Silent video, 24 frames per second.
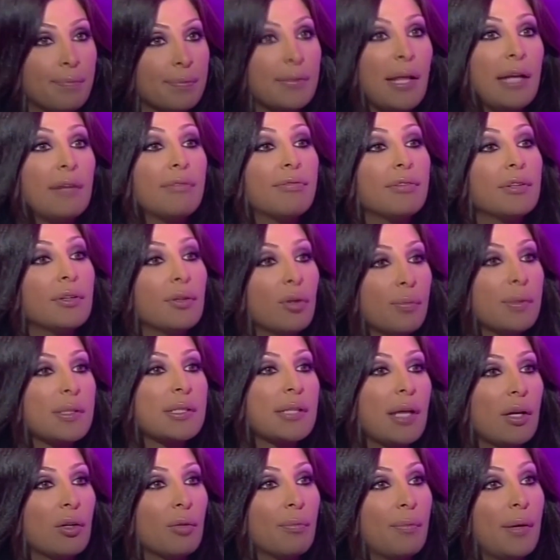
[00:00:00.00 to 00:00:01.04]
بتلفن له
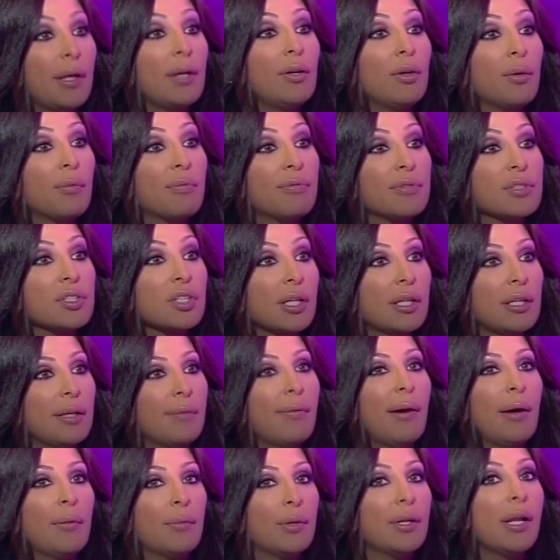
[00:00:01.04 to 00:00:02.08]
بساله بقول له بفش خلقي
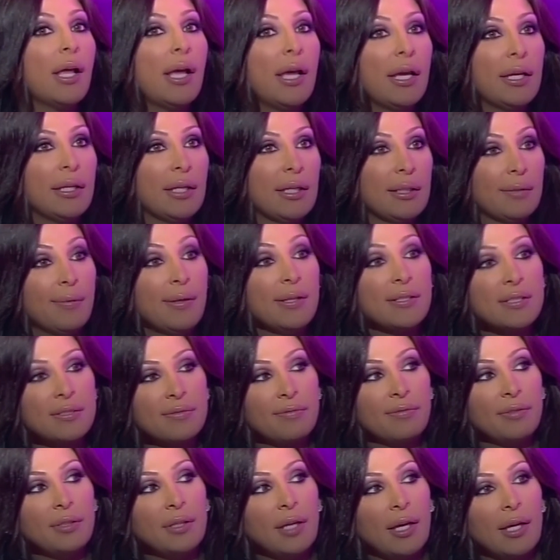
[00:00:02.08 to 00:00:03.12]
بعمل يعني بحس
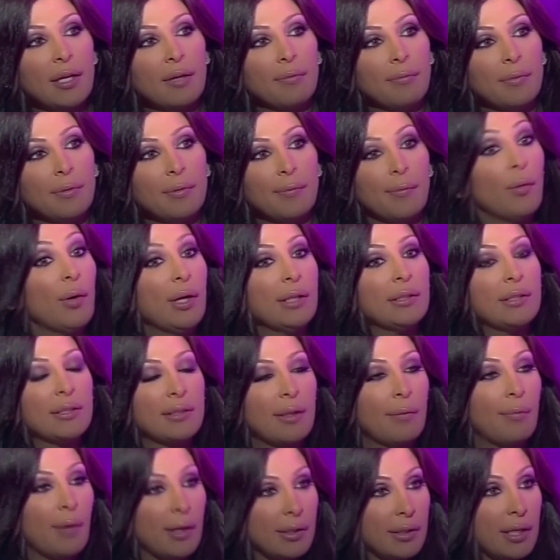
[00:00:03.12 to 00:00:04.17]
فيه هيك من وعندي
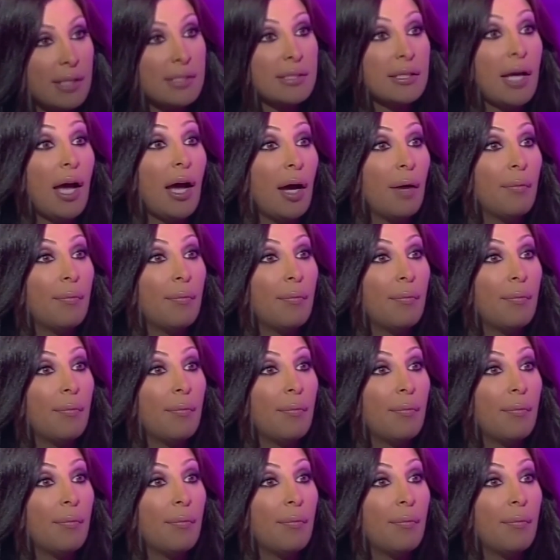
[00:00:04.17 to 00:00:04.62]
طبعا اصحاب